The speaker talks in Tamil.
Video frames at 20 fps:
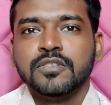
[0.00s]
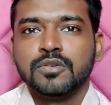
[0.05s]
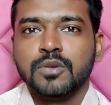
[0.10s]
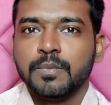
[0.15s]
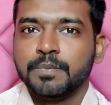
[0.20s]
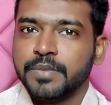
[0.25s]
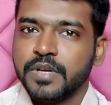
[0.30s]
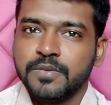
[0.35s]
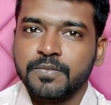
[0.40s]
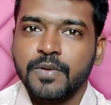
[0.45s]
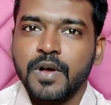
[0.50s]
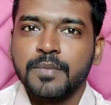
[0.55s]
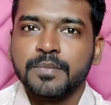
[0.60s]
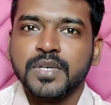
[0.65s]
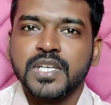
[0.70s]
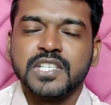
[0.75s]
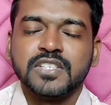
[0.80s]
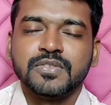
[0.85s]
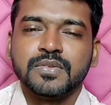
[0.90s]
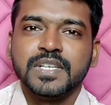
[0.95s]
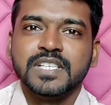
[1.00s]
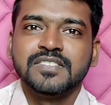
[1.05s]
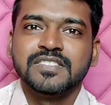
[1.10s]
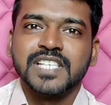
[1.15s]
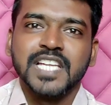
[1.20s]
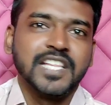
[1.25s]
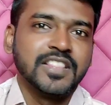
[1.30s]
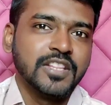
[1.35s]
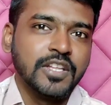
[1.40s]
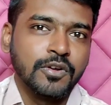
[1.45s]
ஸோ பெர்ஃபார்மன்ஸ் வைஸ்
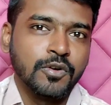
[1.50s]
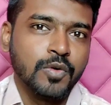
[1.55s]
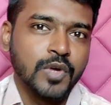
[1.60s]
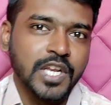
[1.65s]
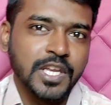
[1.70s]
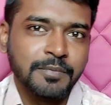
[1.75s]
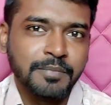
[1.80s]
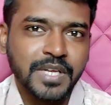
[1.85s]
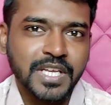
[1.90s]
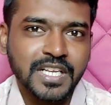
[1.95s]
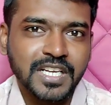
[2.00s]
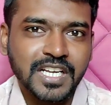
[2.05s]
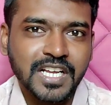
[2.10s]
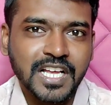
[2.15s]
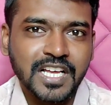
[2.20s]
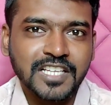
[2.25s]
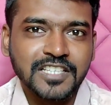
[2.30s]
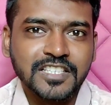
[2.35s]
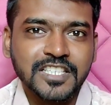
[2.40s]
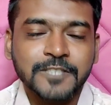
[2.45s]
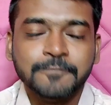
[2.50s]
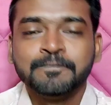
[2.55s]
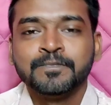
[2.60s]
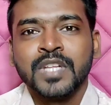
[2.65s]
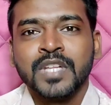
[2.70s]
எந்த குறையுமே இருக்காது